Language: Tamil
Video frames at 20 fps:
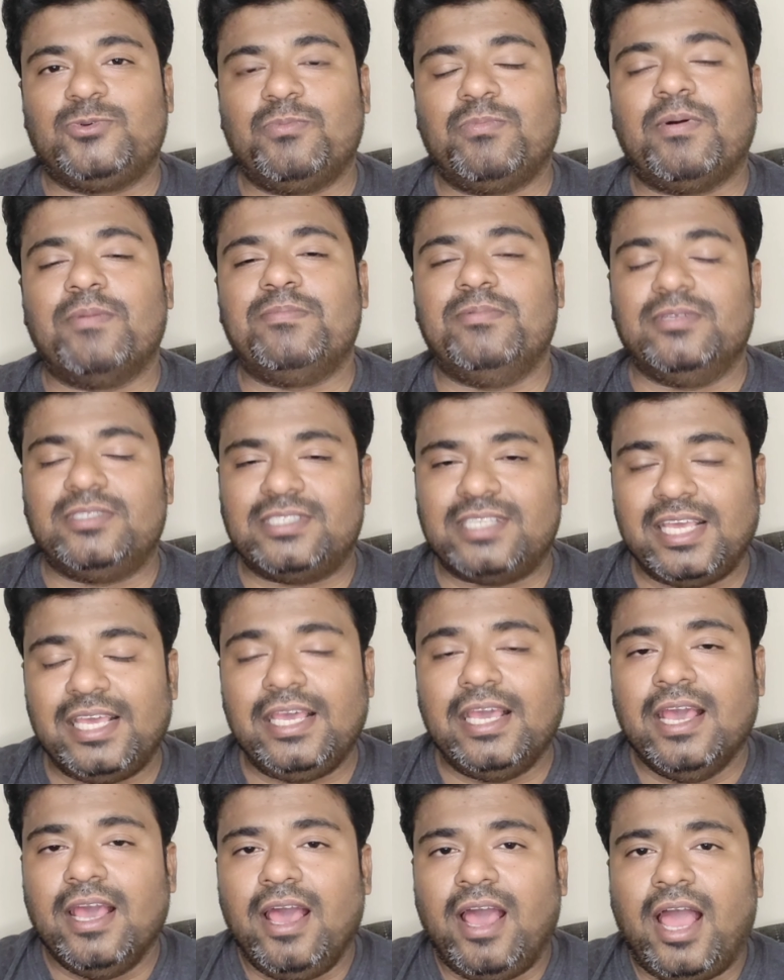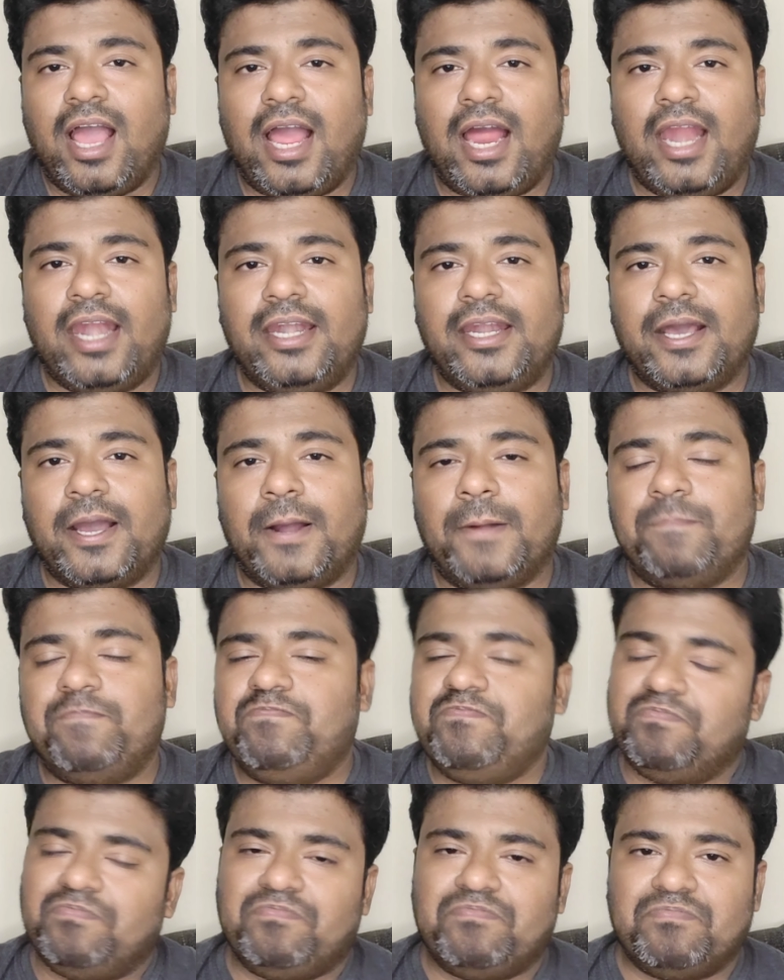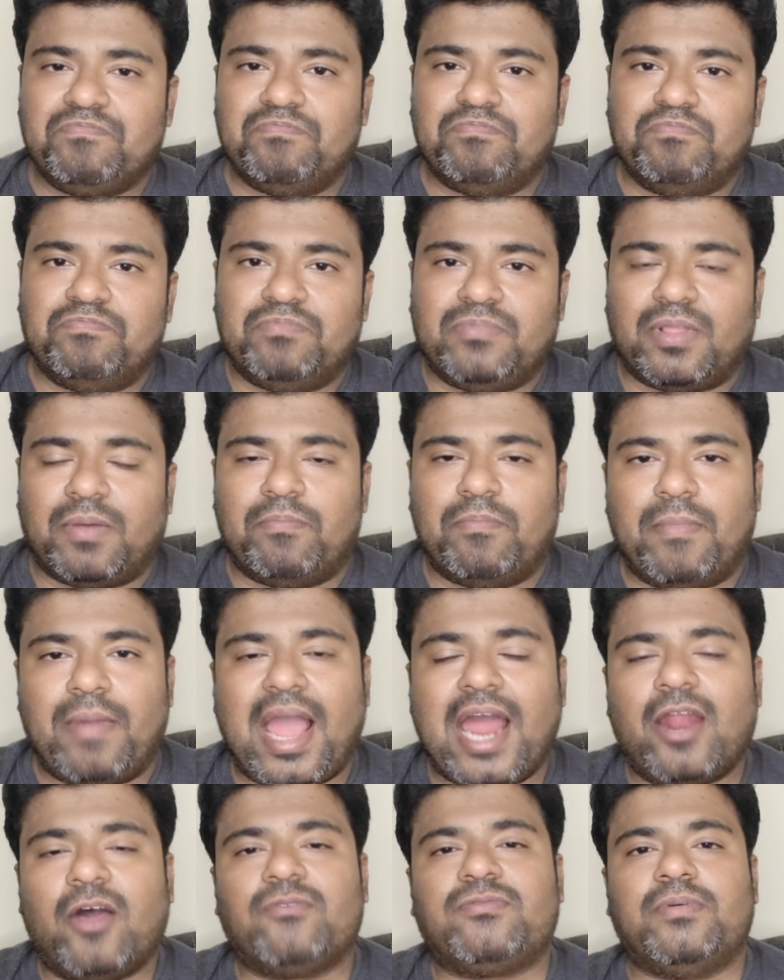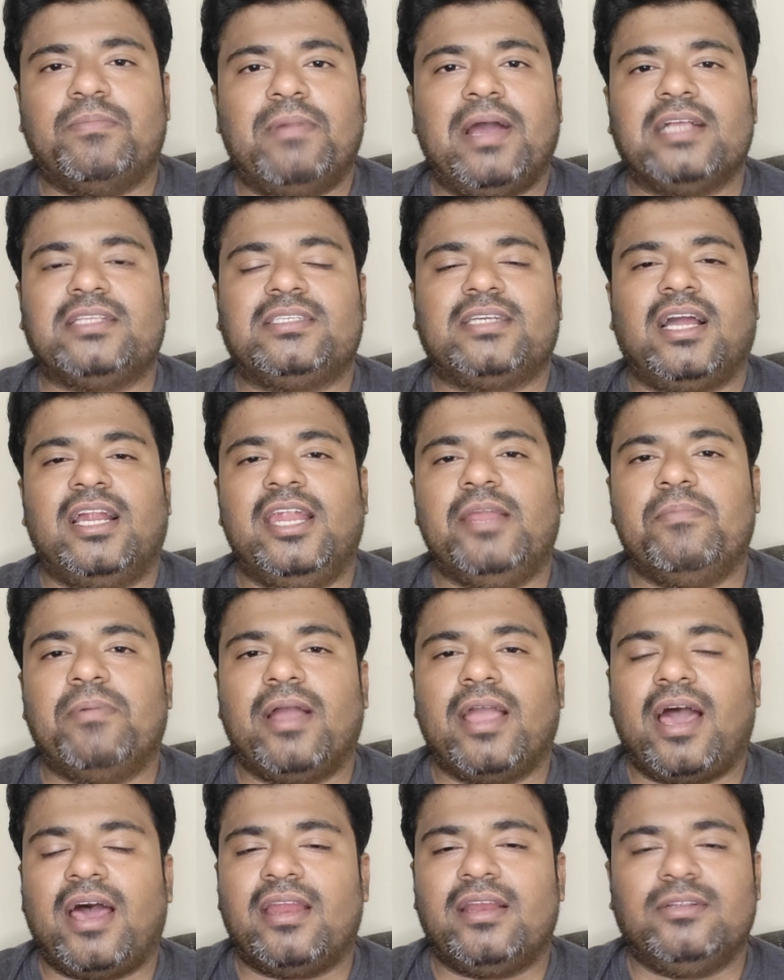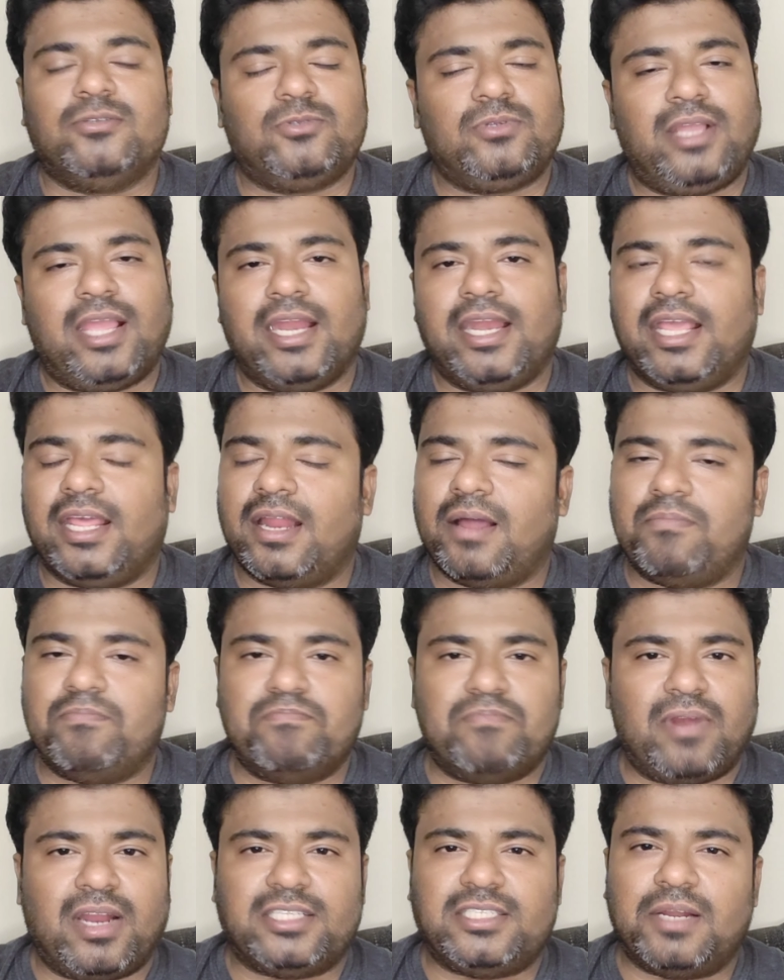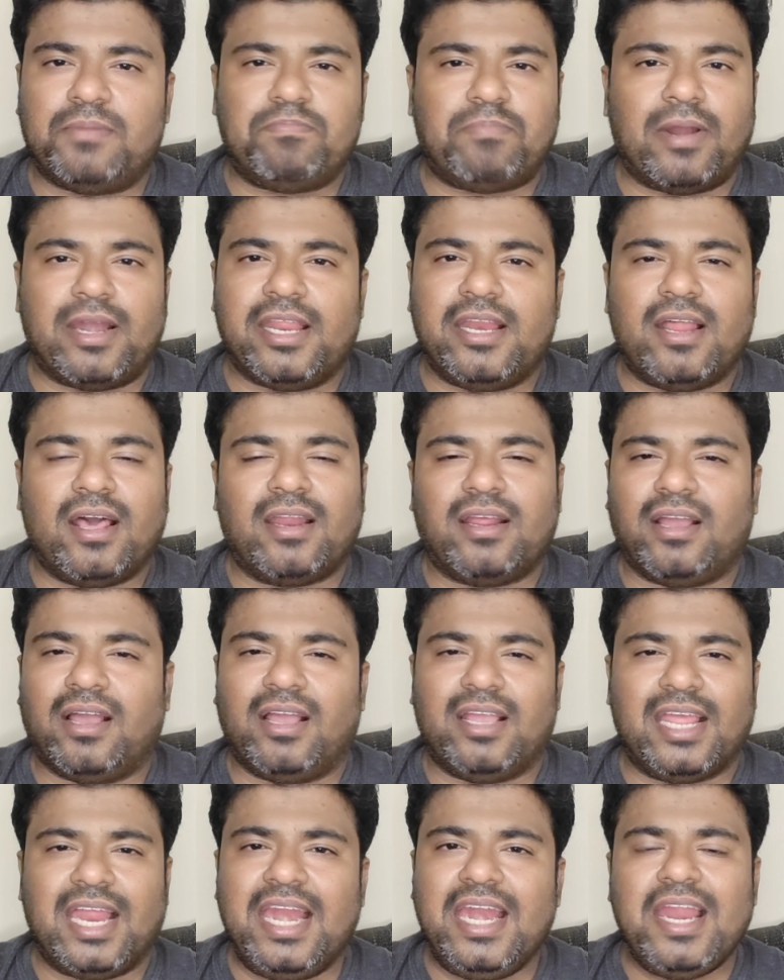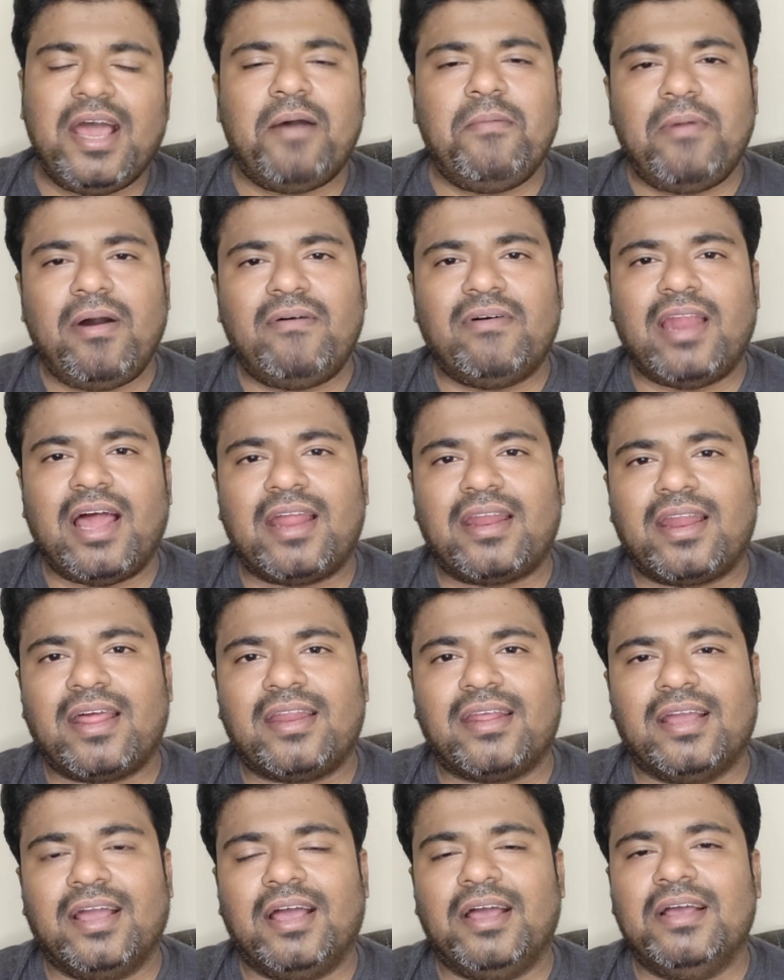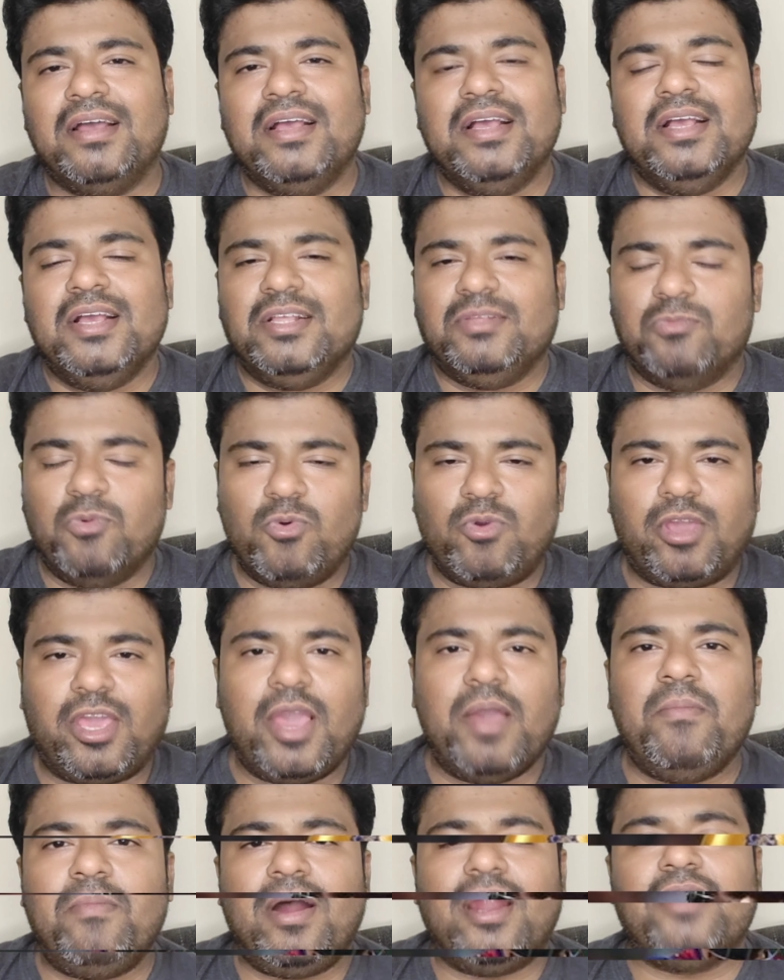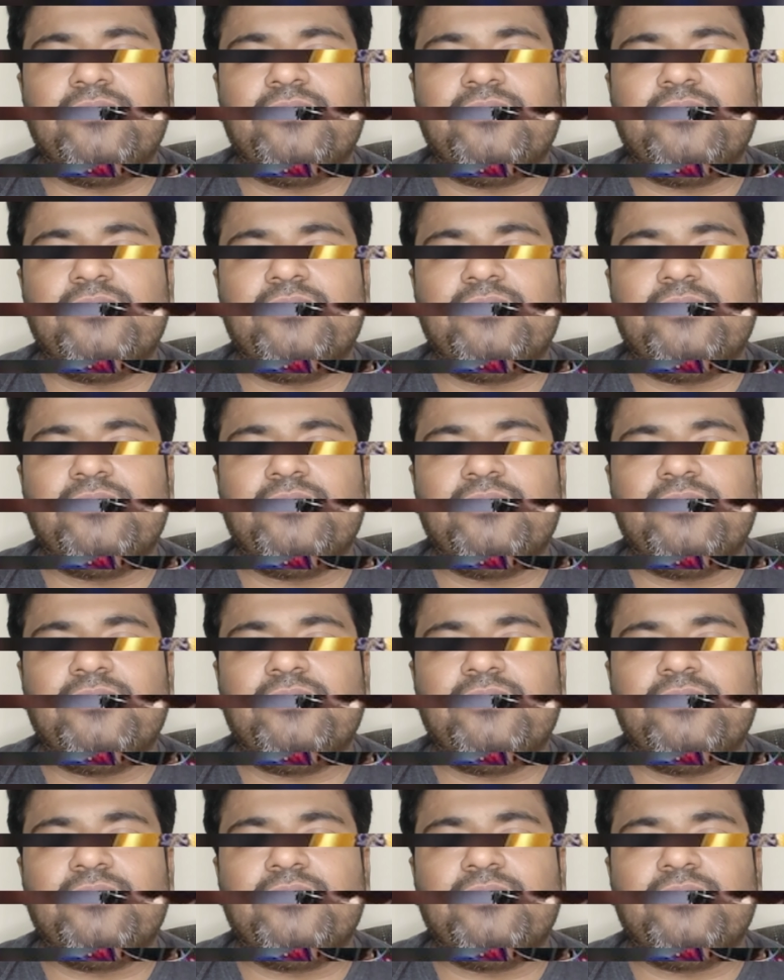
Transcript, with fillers: சூப்பர் டு சி அண்ட் இந்த மேன் ஆஃப் த மேட்ச் கண்டிப்பாக யாருன்னு கேட்டிங்கன்னா ரஜட் பண்ணிட்டாருங்க என்னமா விளாட்றாருங்க முக்கியமான